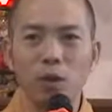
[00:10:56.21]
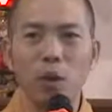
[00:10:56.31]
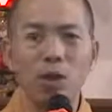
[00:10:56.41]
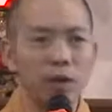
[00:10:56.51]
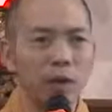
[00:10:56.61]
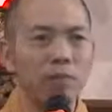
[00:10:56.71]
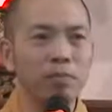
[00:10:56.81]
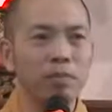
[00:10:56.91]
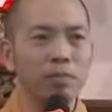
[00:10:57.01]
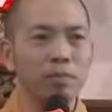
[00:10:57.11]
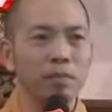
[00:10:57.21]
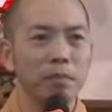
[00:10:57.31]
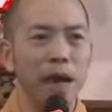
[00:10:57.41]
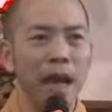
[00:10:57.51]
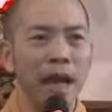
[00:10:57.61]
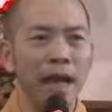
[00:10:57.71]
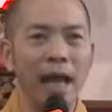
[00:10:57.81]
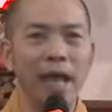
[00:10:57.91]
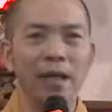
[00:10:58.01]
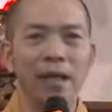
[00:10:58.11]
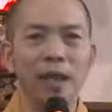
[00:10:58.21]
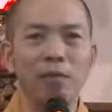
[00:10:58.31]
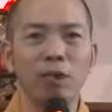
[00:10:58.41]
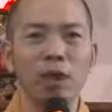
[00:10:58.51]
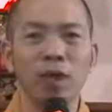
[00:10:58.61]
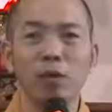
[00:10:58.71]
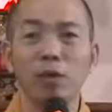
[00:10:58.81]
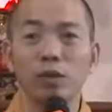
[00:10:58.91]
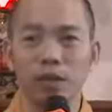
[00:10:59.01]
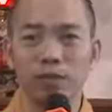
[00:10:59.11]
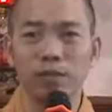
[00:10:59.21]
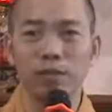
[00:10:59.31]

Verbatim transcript: Cuộc sống mà an lạc thì không gọi là cuộc sống.